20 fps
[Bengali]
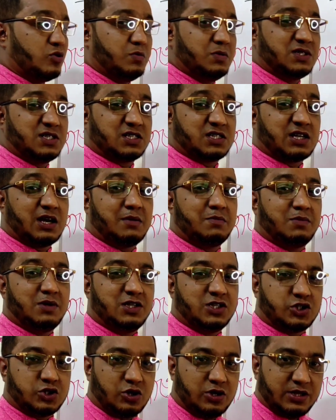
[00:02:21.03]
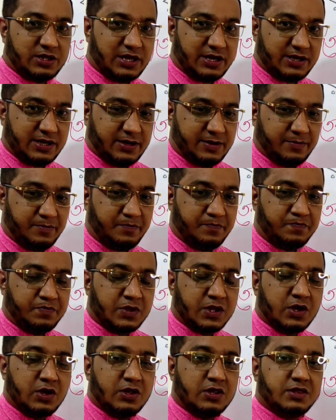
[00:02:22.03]
খুব স্টাবলিশ হয়ে থাকেন
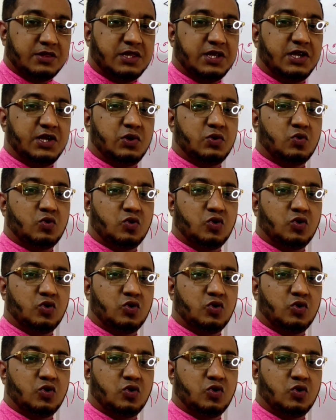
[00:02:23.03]
তিনি